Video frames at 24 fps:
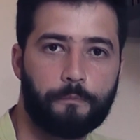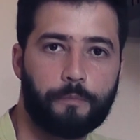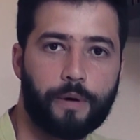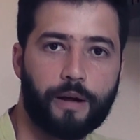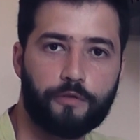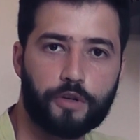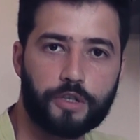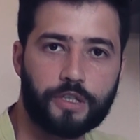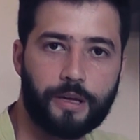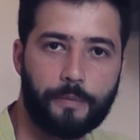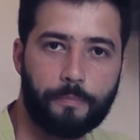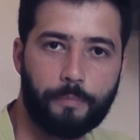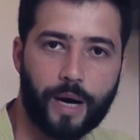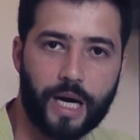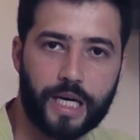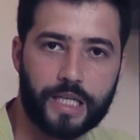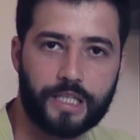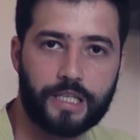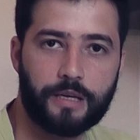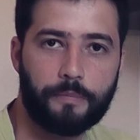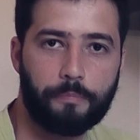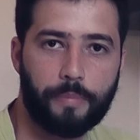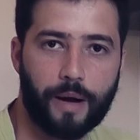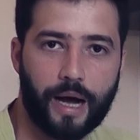Para você
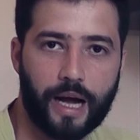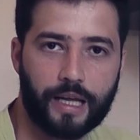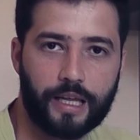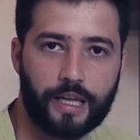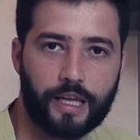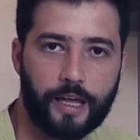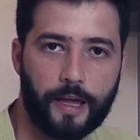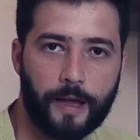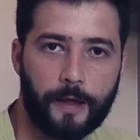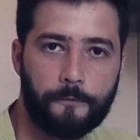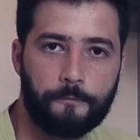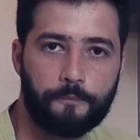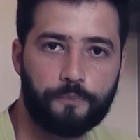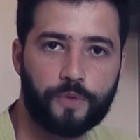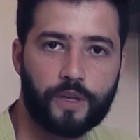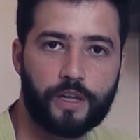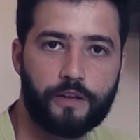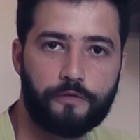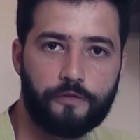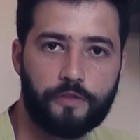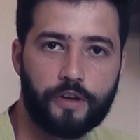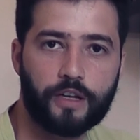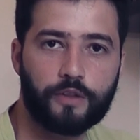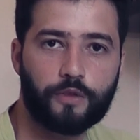participar aqui
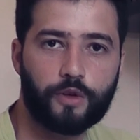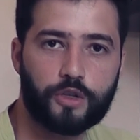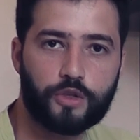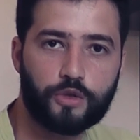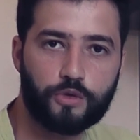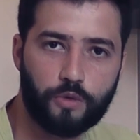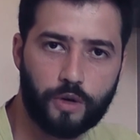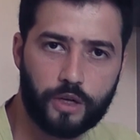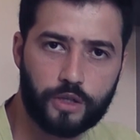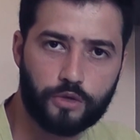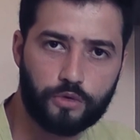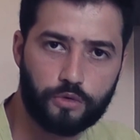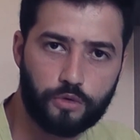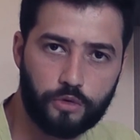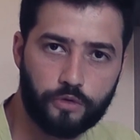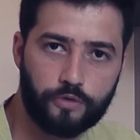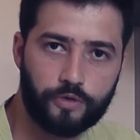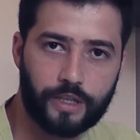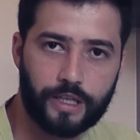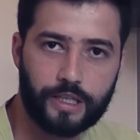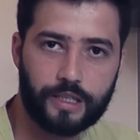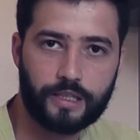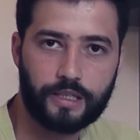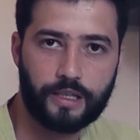enviando as suas
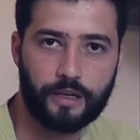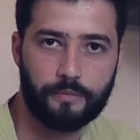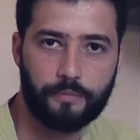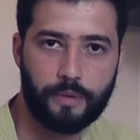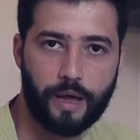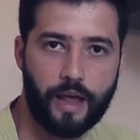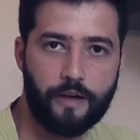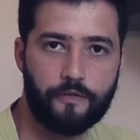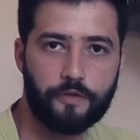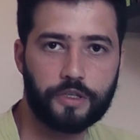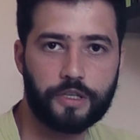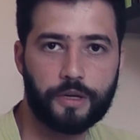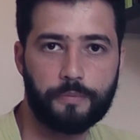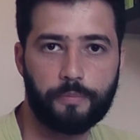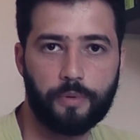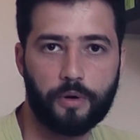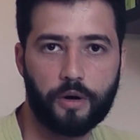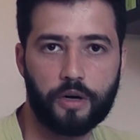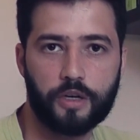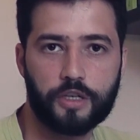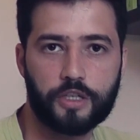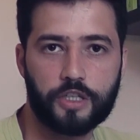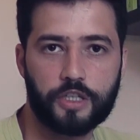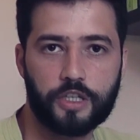dúvidas também, você
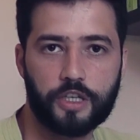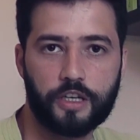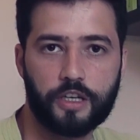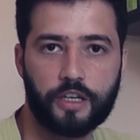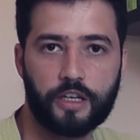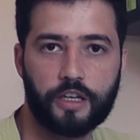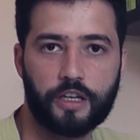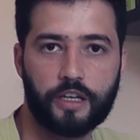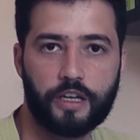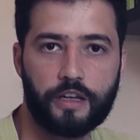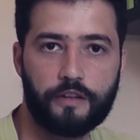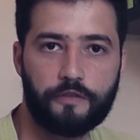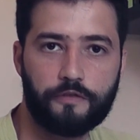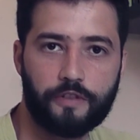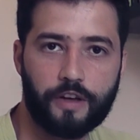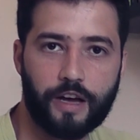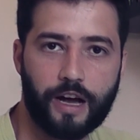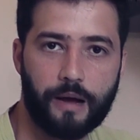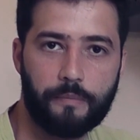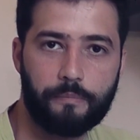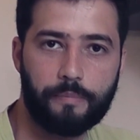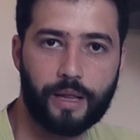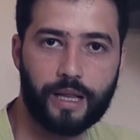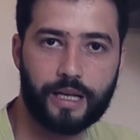pode
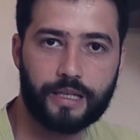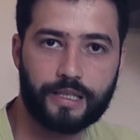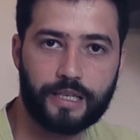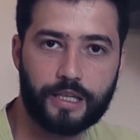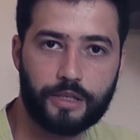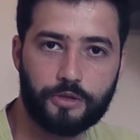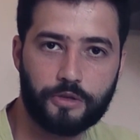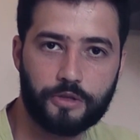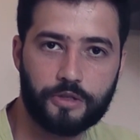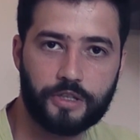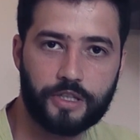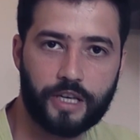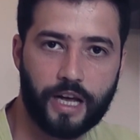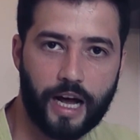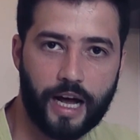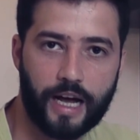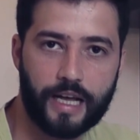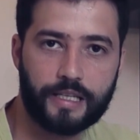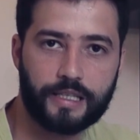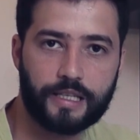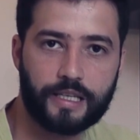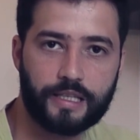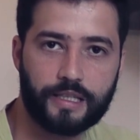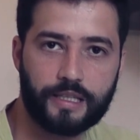enviar pelas redes
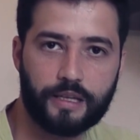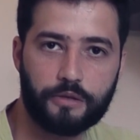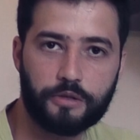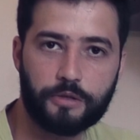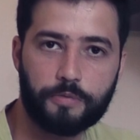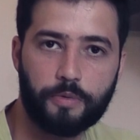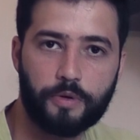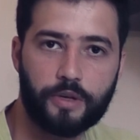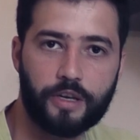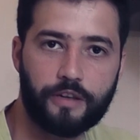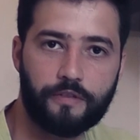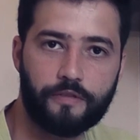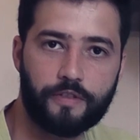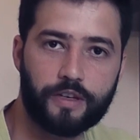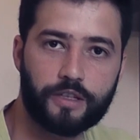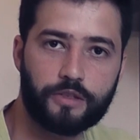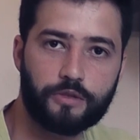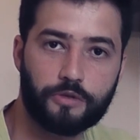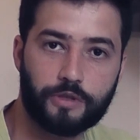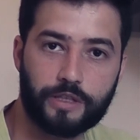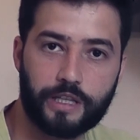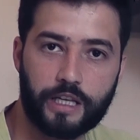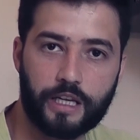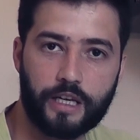sociais que estão
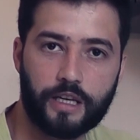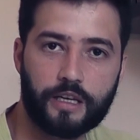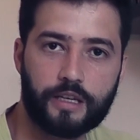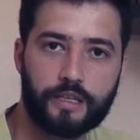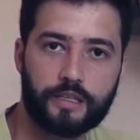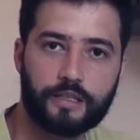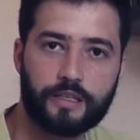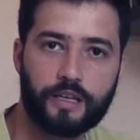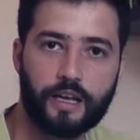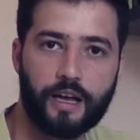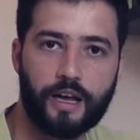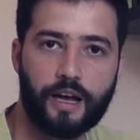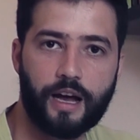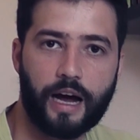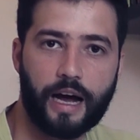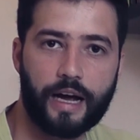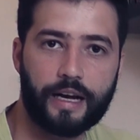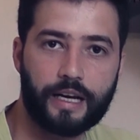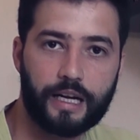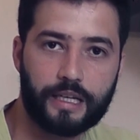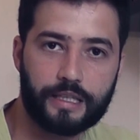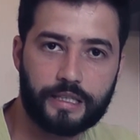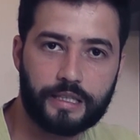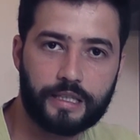disponíveis os links
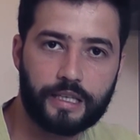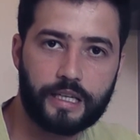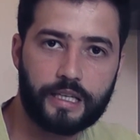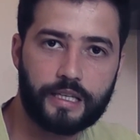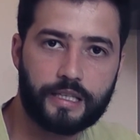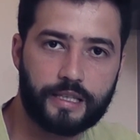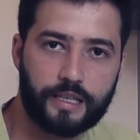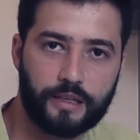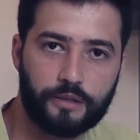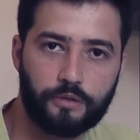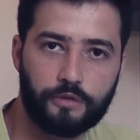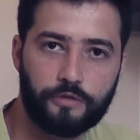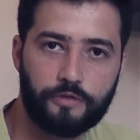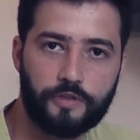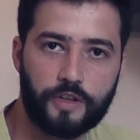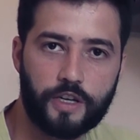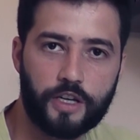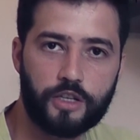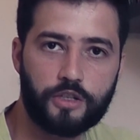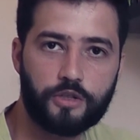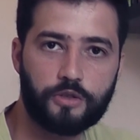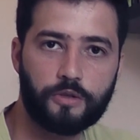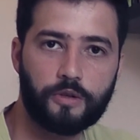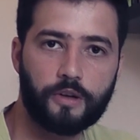aí na descrição do
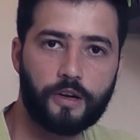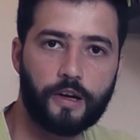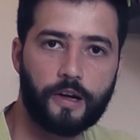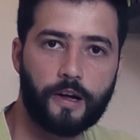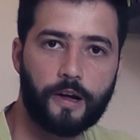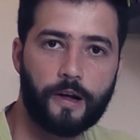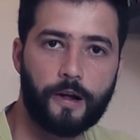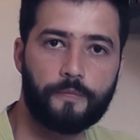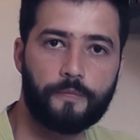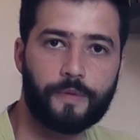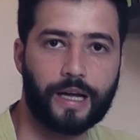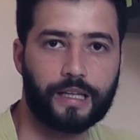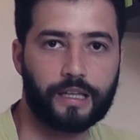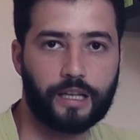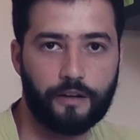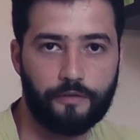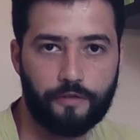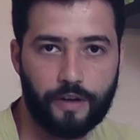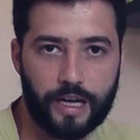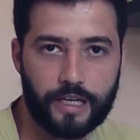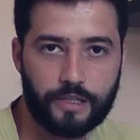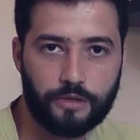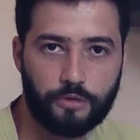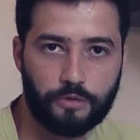vídeo,
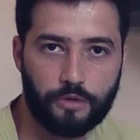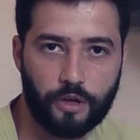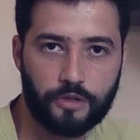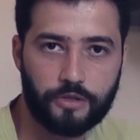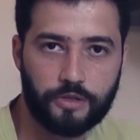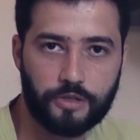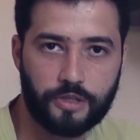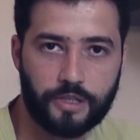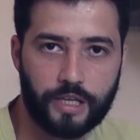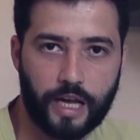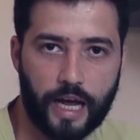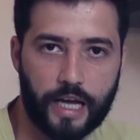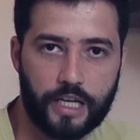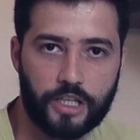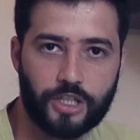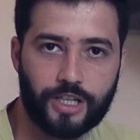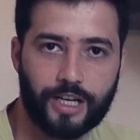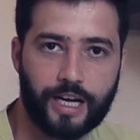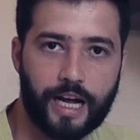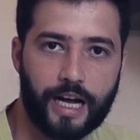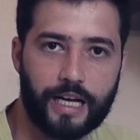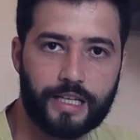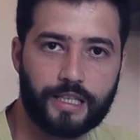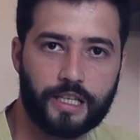através do nosso
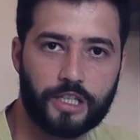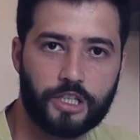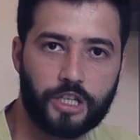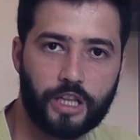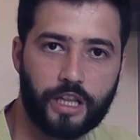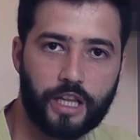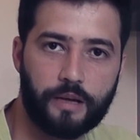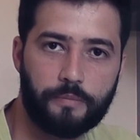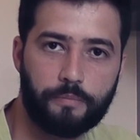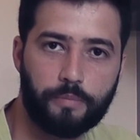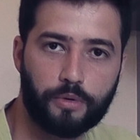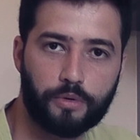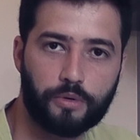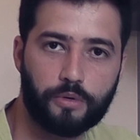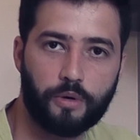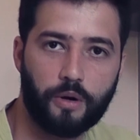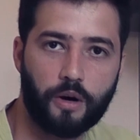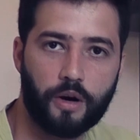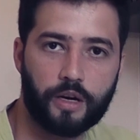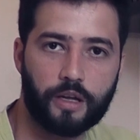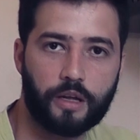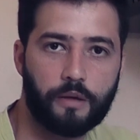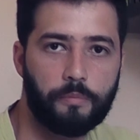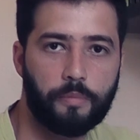site
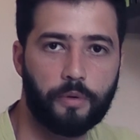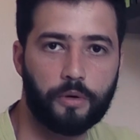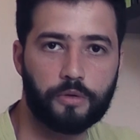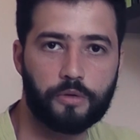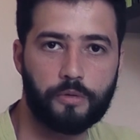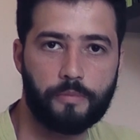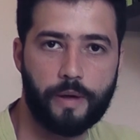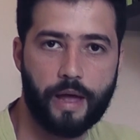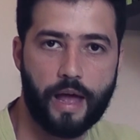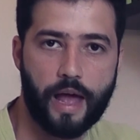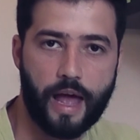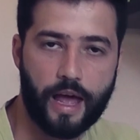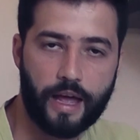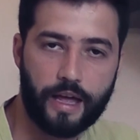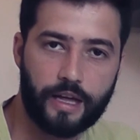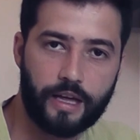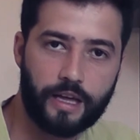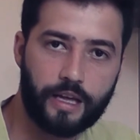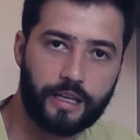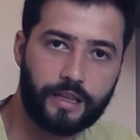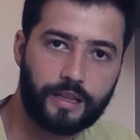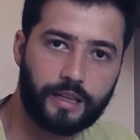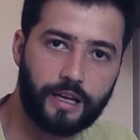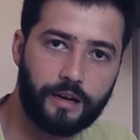casadelei.org.br
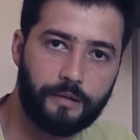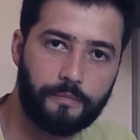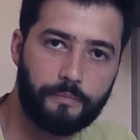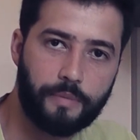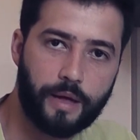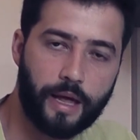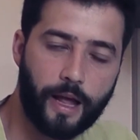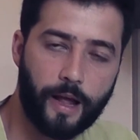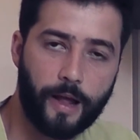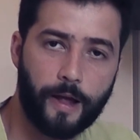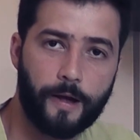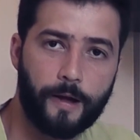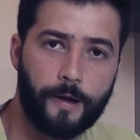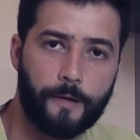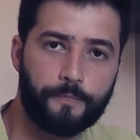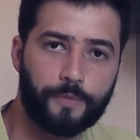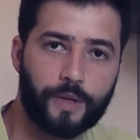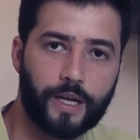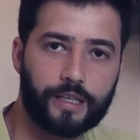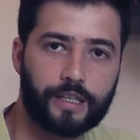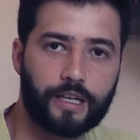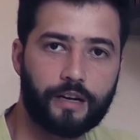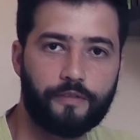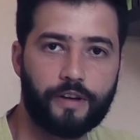e também
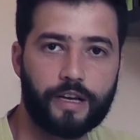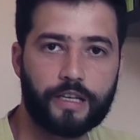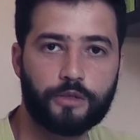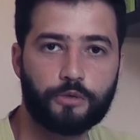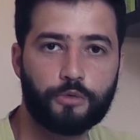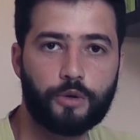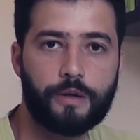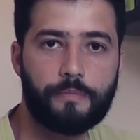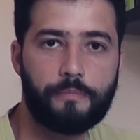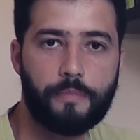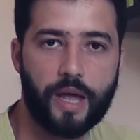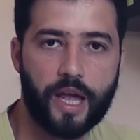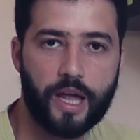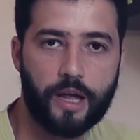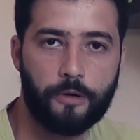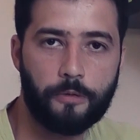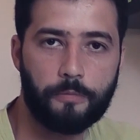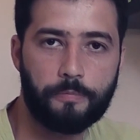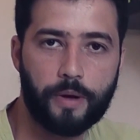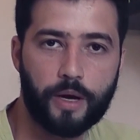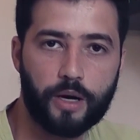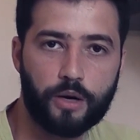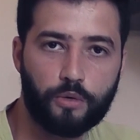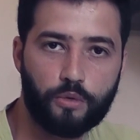através do
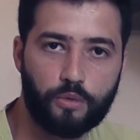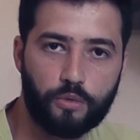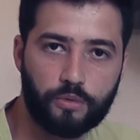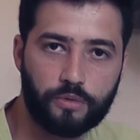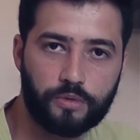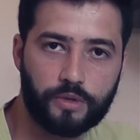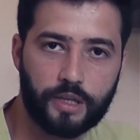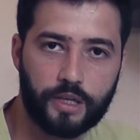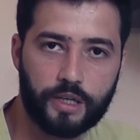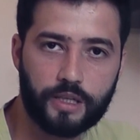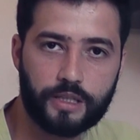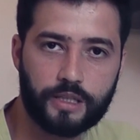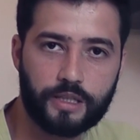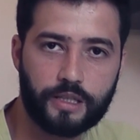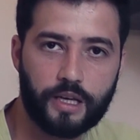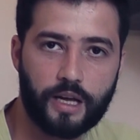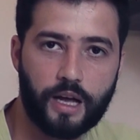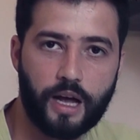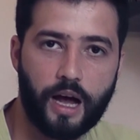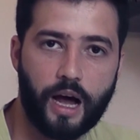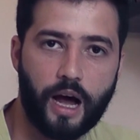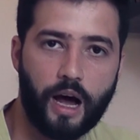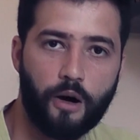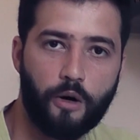e-mail
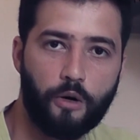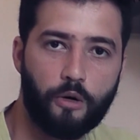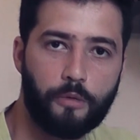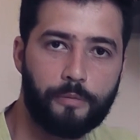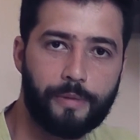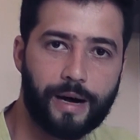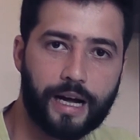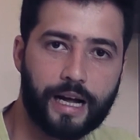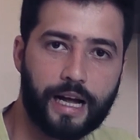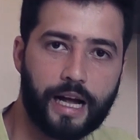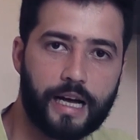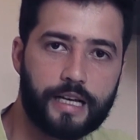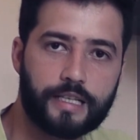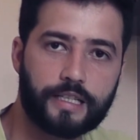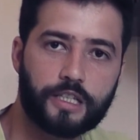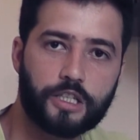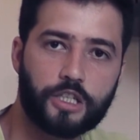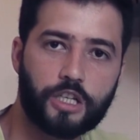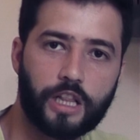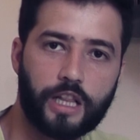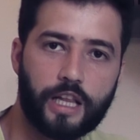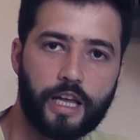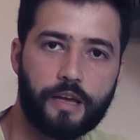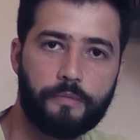
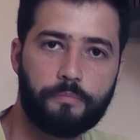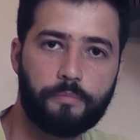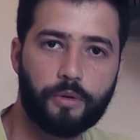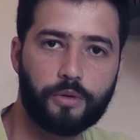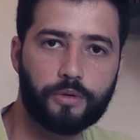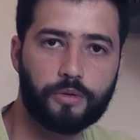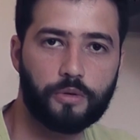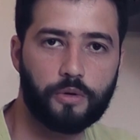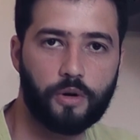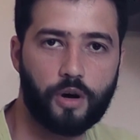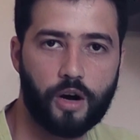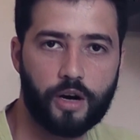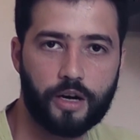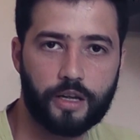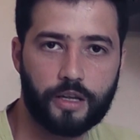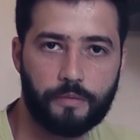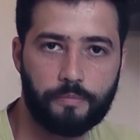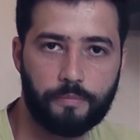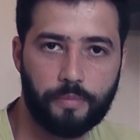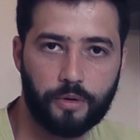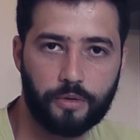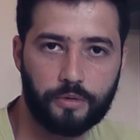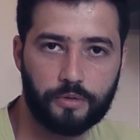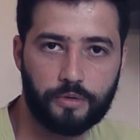
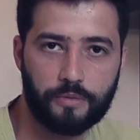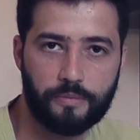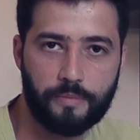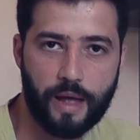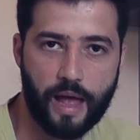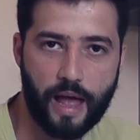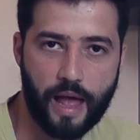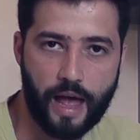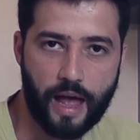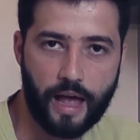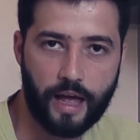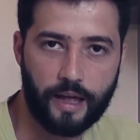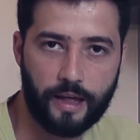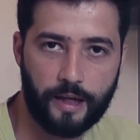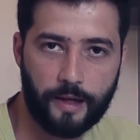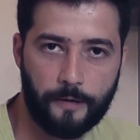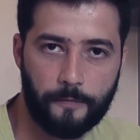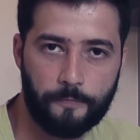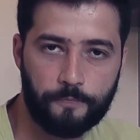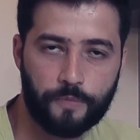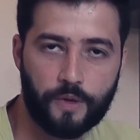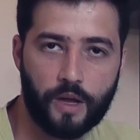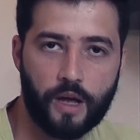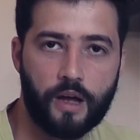
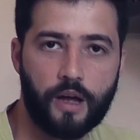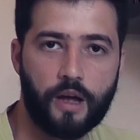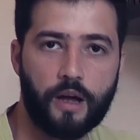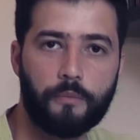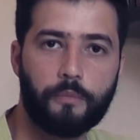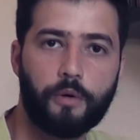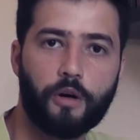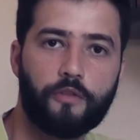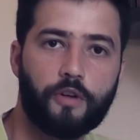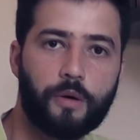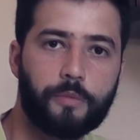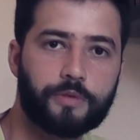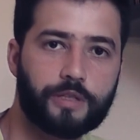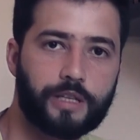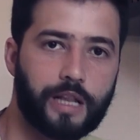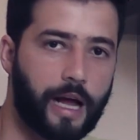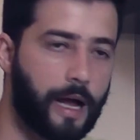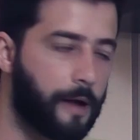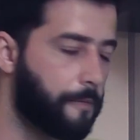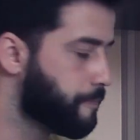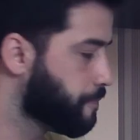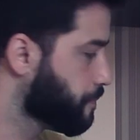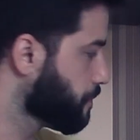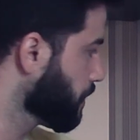perguntas@casadelei.org.br. Bom, vamos
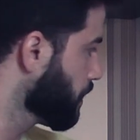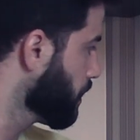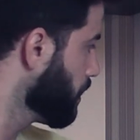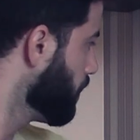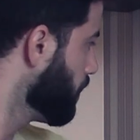lá.